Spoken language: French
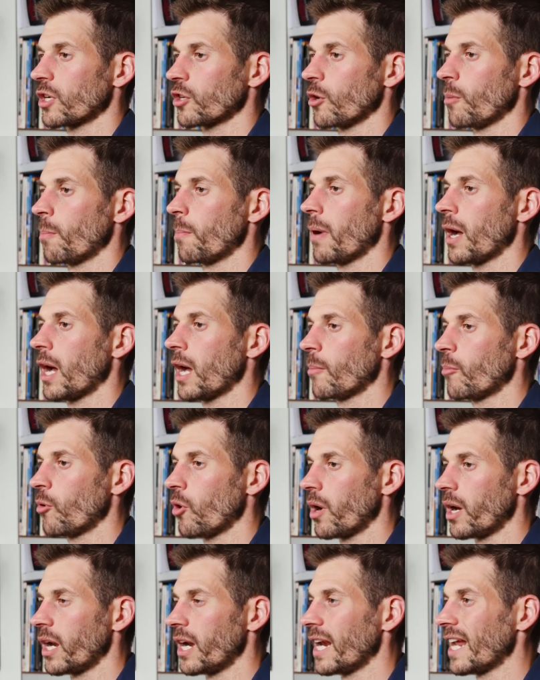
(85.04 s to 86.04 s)
que par
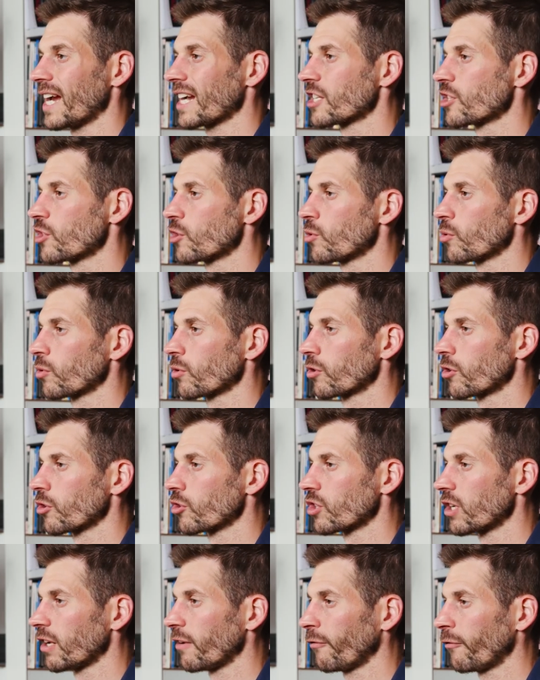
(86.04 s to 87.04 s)
rapport à l'action que
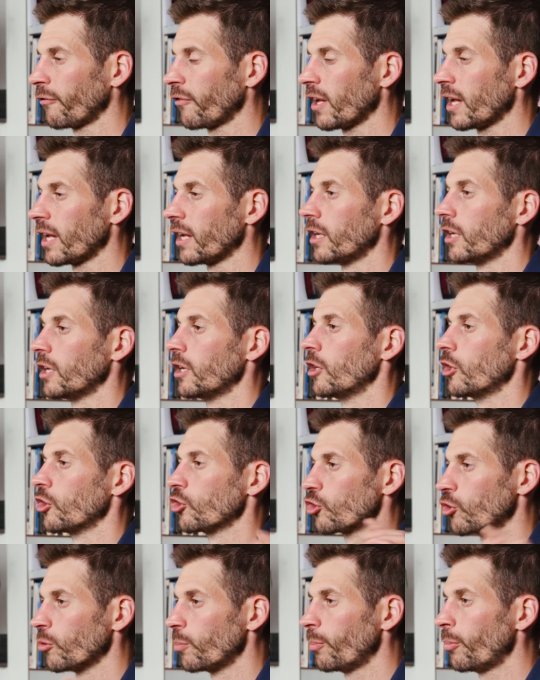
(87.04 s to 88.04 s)
j'ai fait,
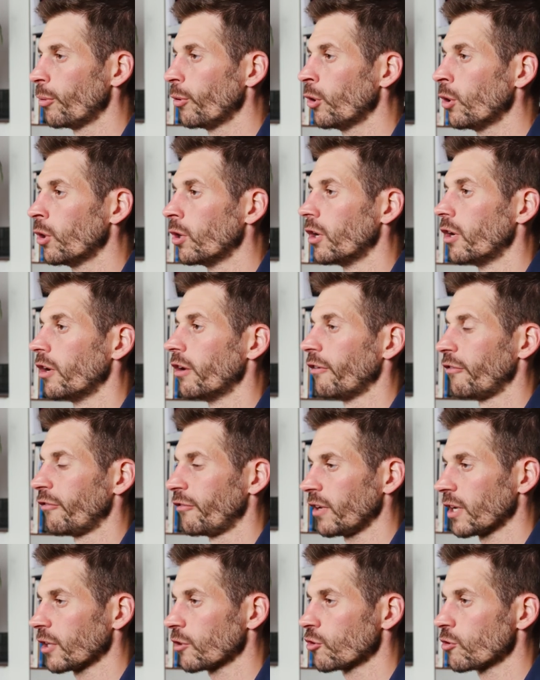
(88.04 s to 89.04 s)
je peux
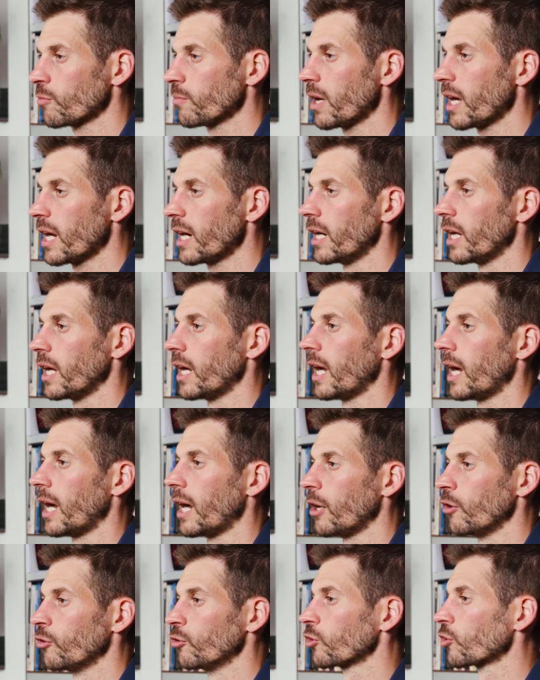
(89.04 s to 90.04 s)
faire du mal
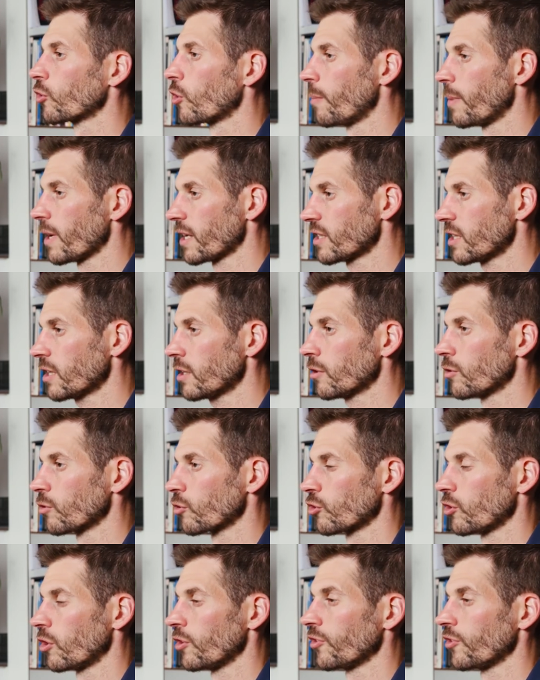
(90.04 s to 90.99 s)
à une autre personne, donc je